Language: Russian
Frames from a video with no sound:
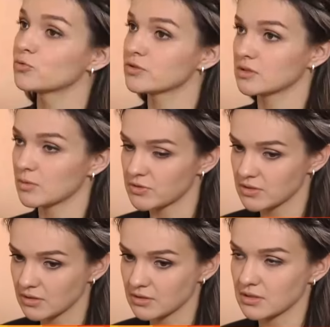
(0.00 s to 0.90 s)
Путин, да,
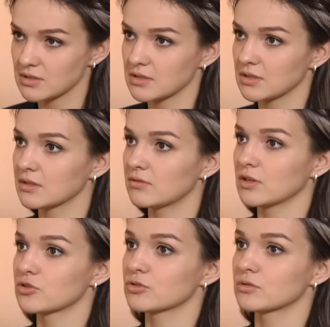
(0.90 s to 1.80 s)
президент России,
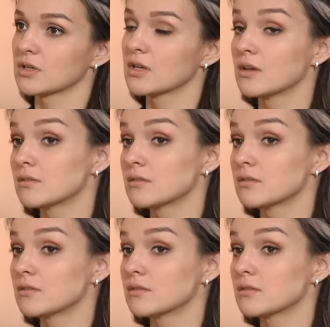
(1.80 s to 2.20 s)
говорил, да, что